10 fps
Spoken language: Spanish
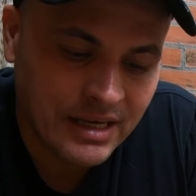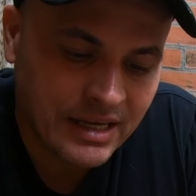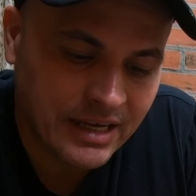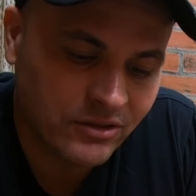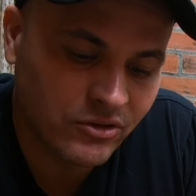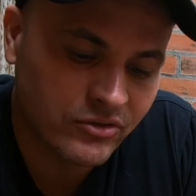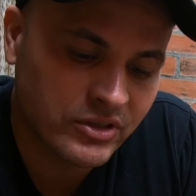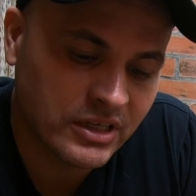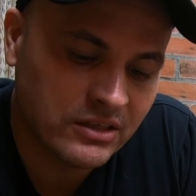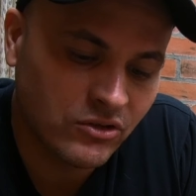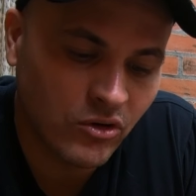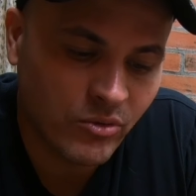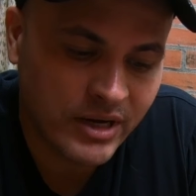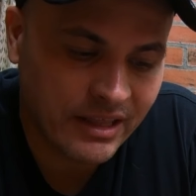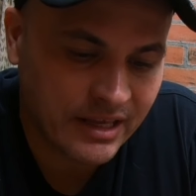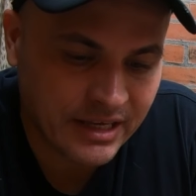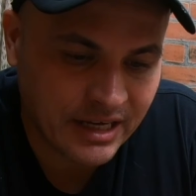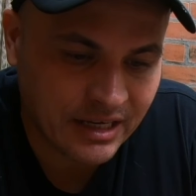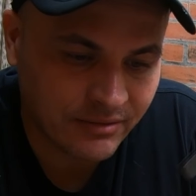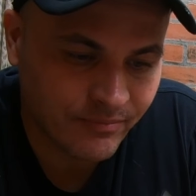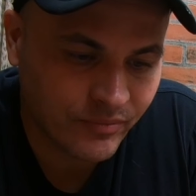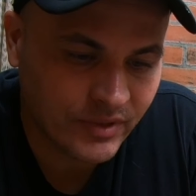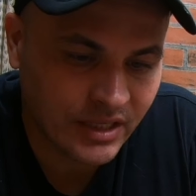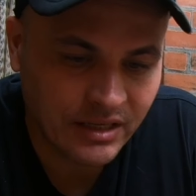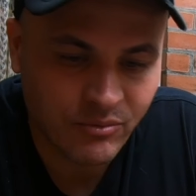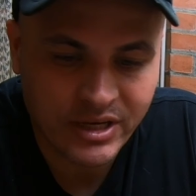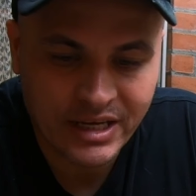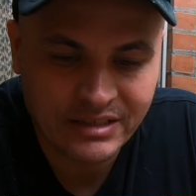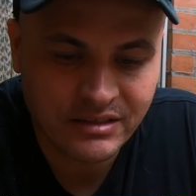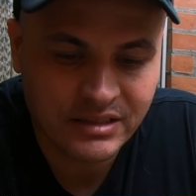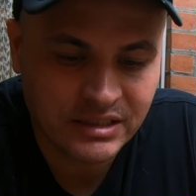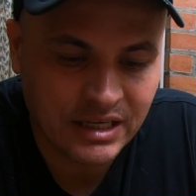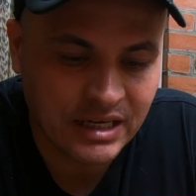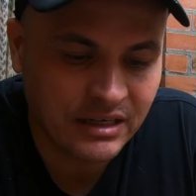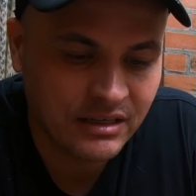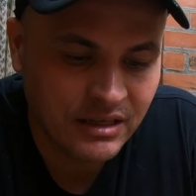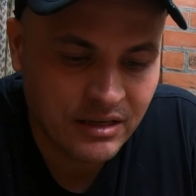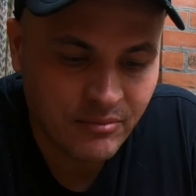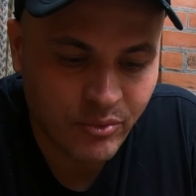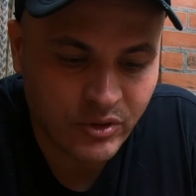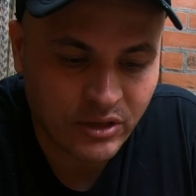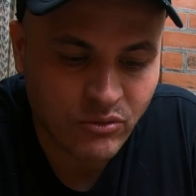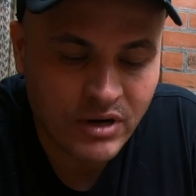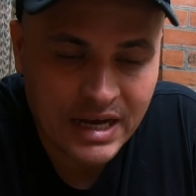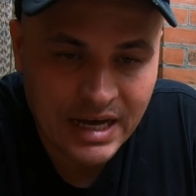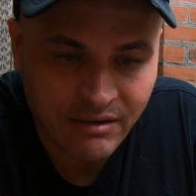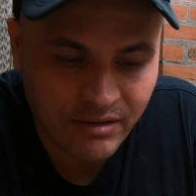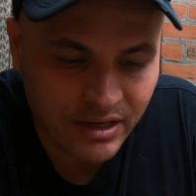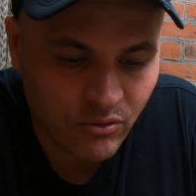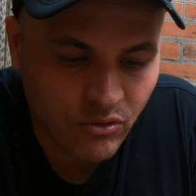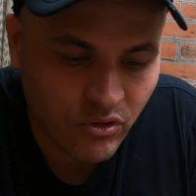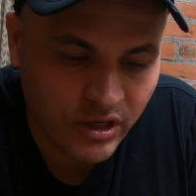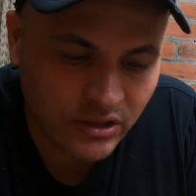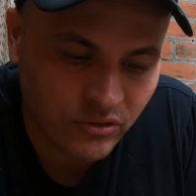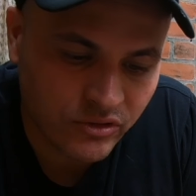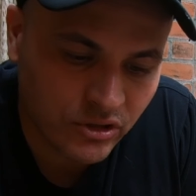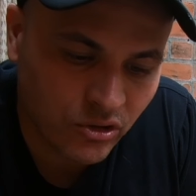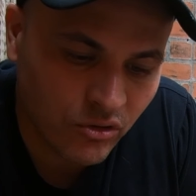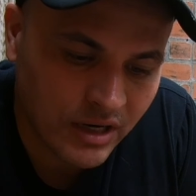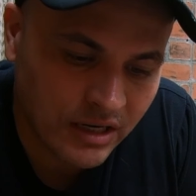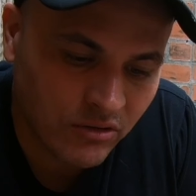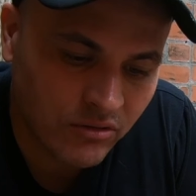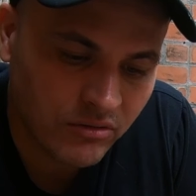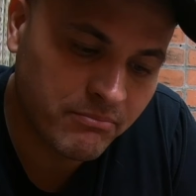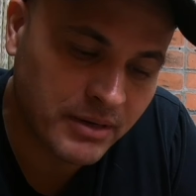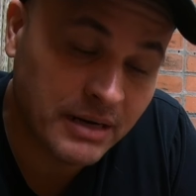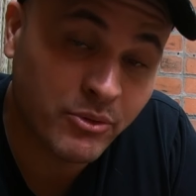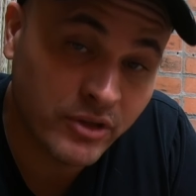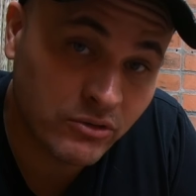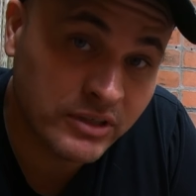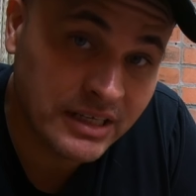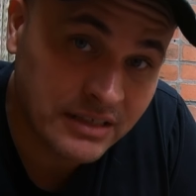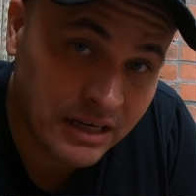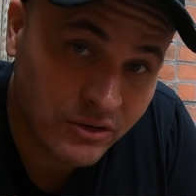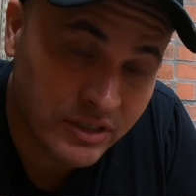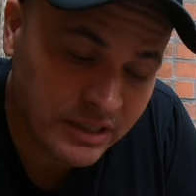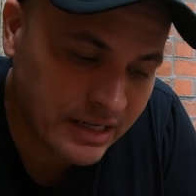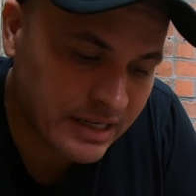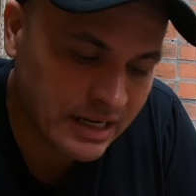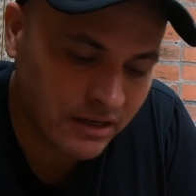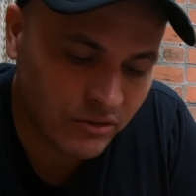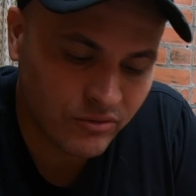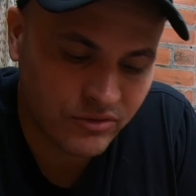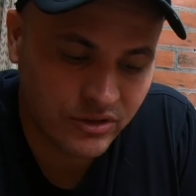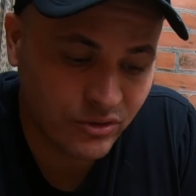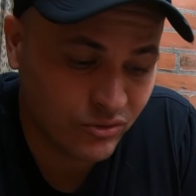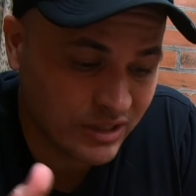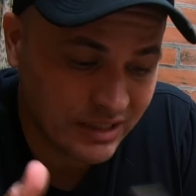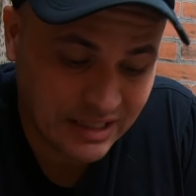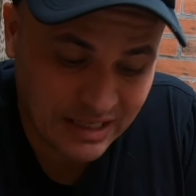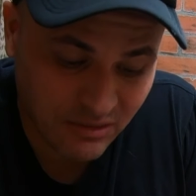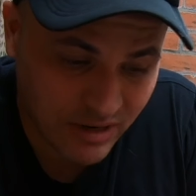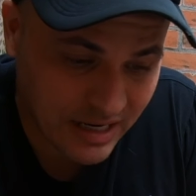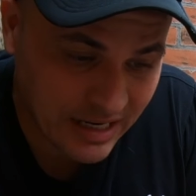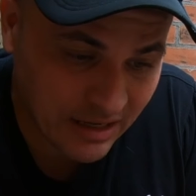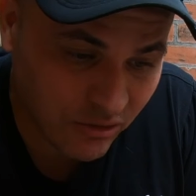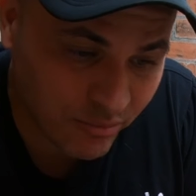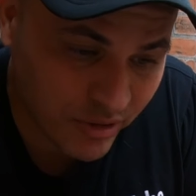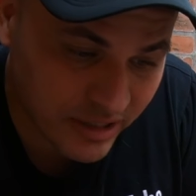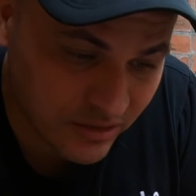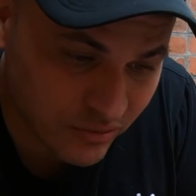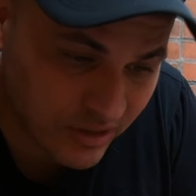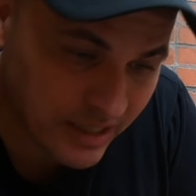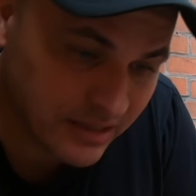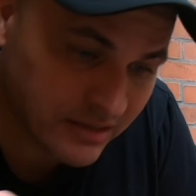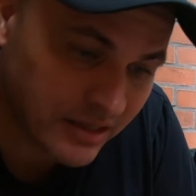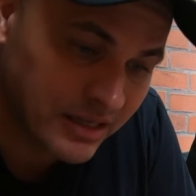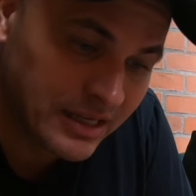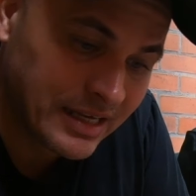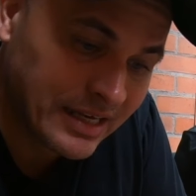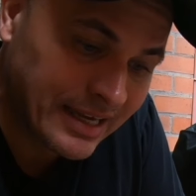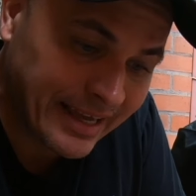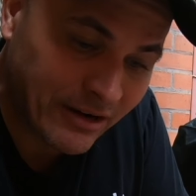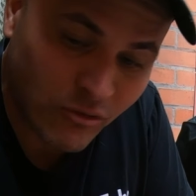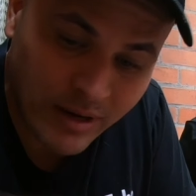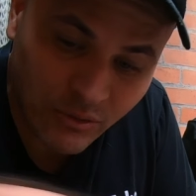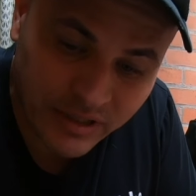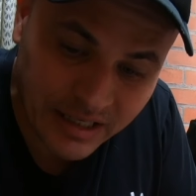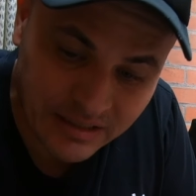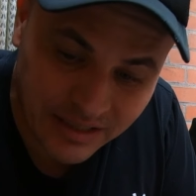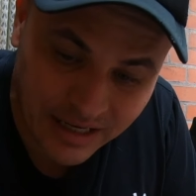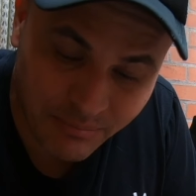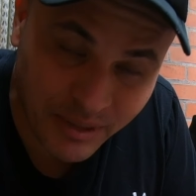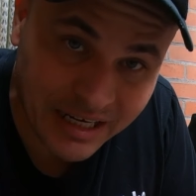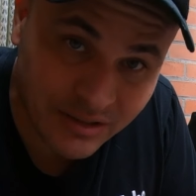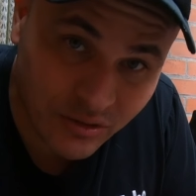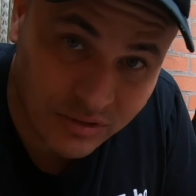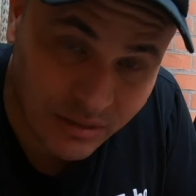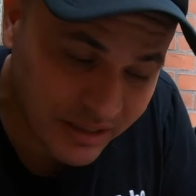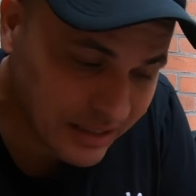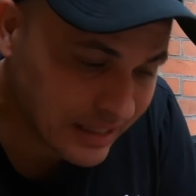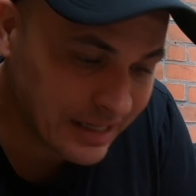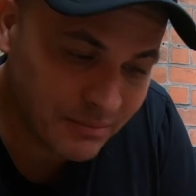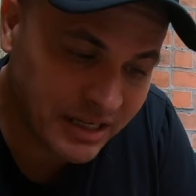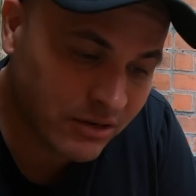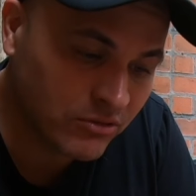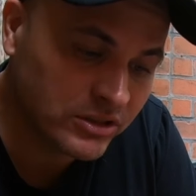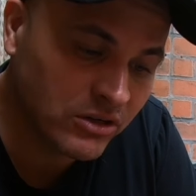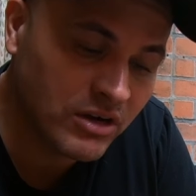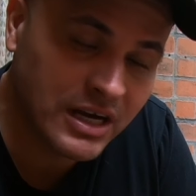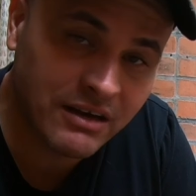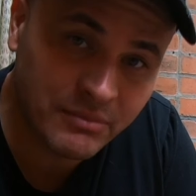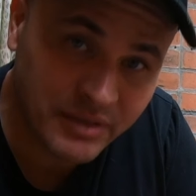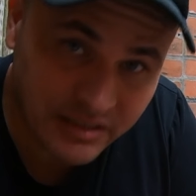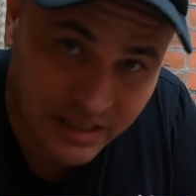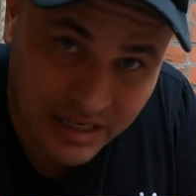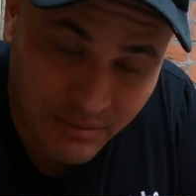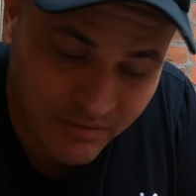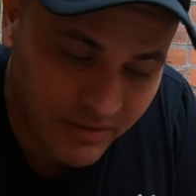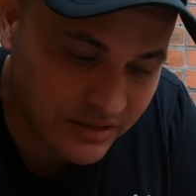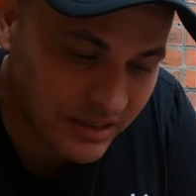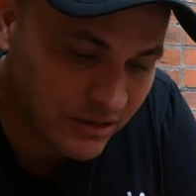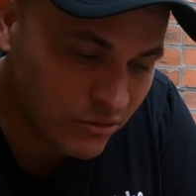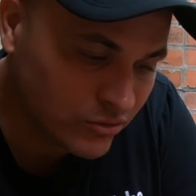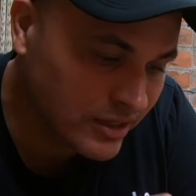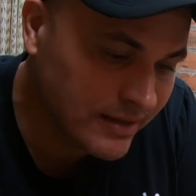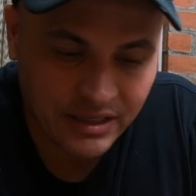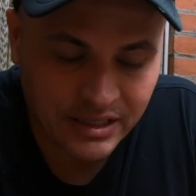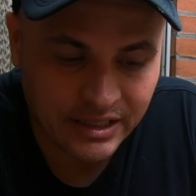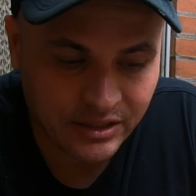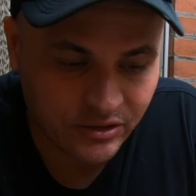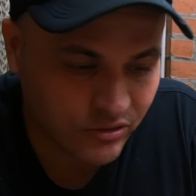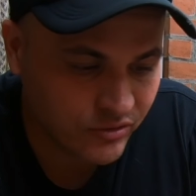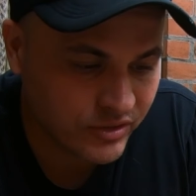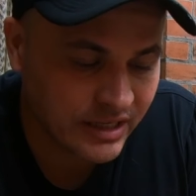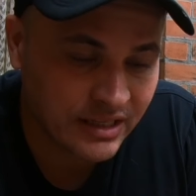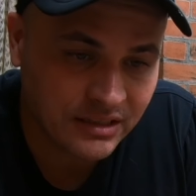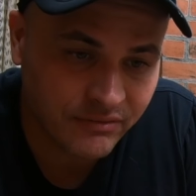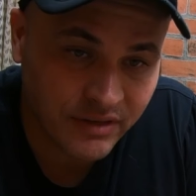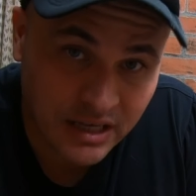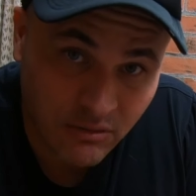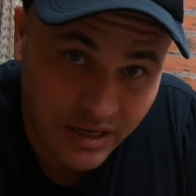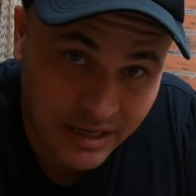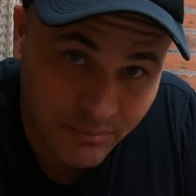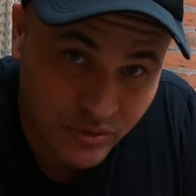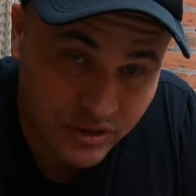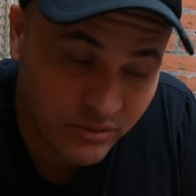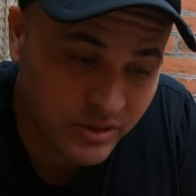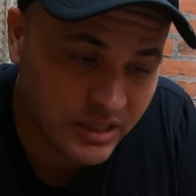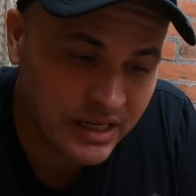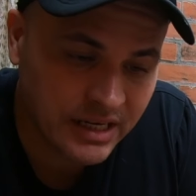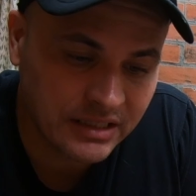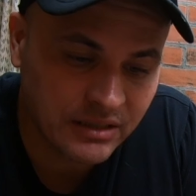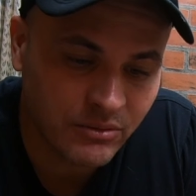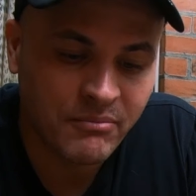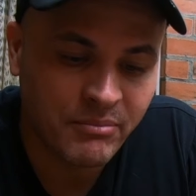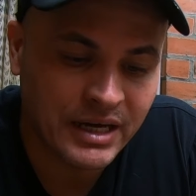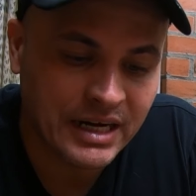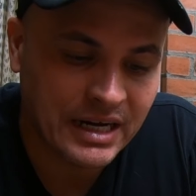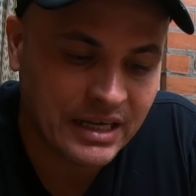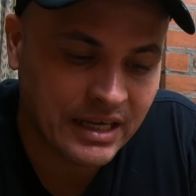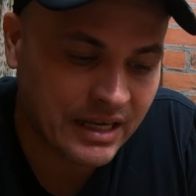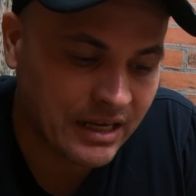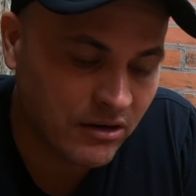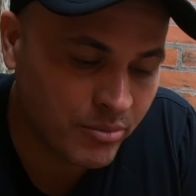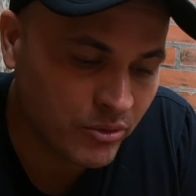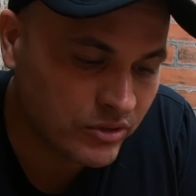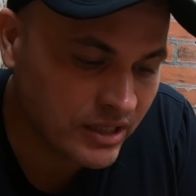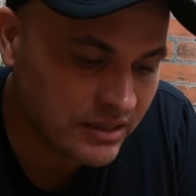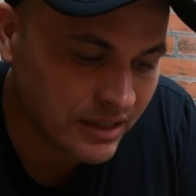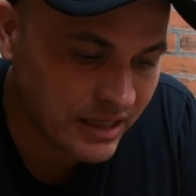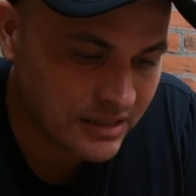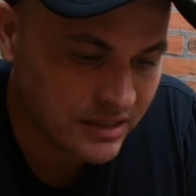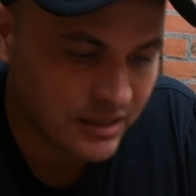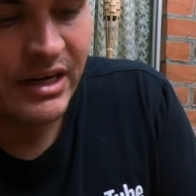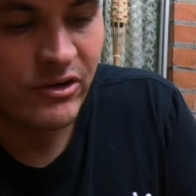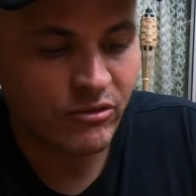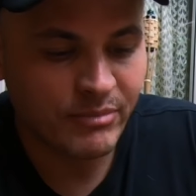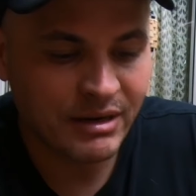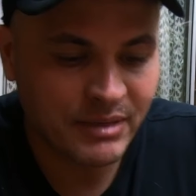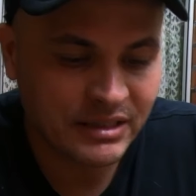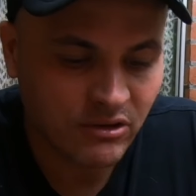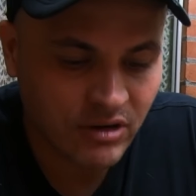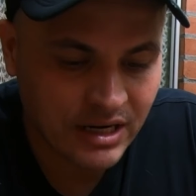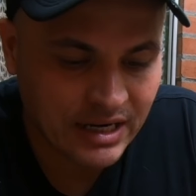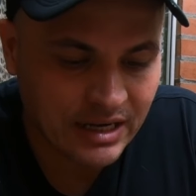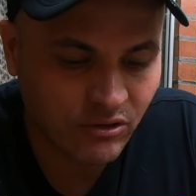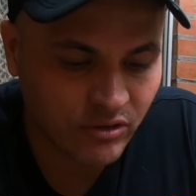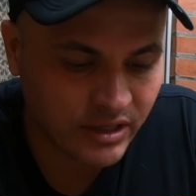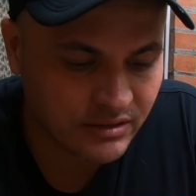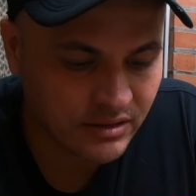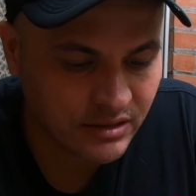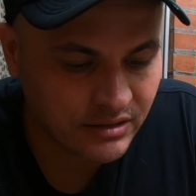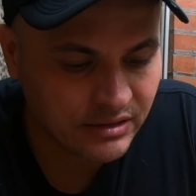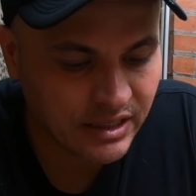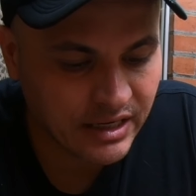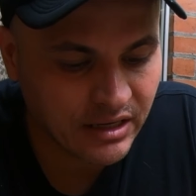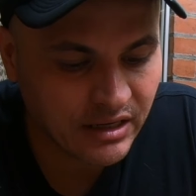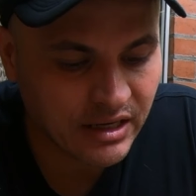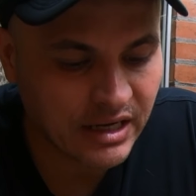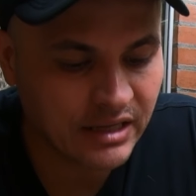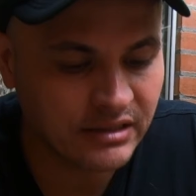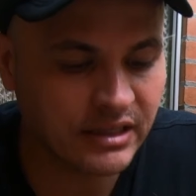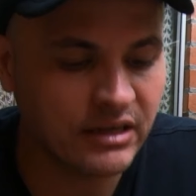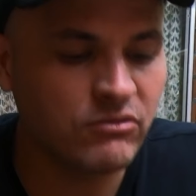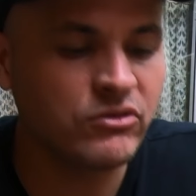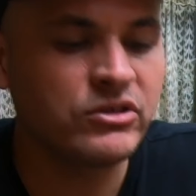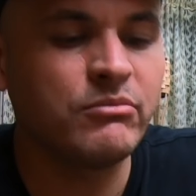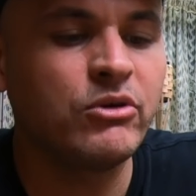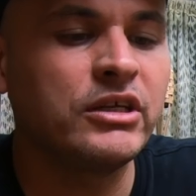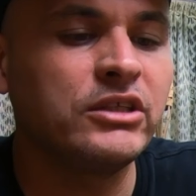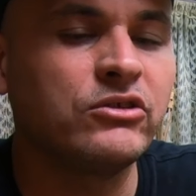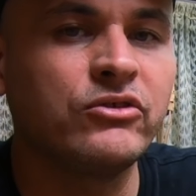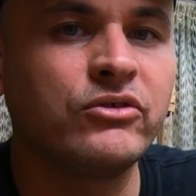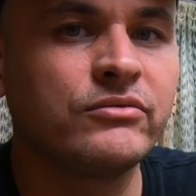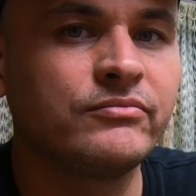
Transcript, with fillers: entonces no lo voy a dañar y voy a necesitar poner un cable, un conectorcito o algo para poder utilizarlo sin dañarlo. Si usted tiene un cargador por ahí en su casa que no va a utilizar para absolutamente nada, mire, corte los cables para que se le haga más fácil la cosa y entonces identifique cuál es el positivo y el negativo para que lo pueda utilizar así. Normalmente los cargadores tienen, tienen unos simbolitos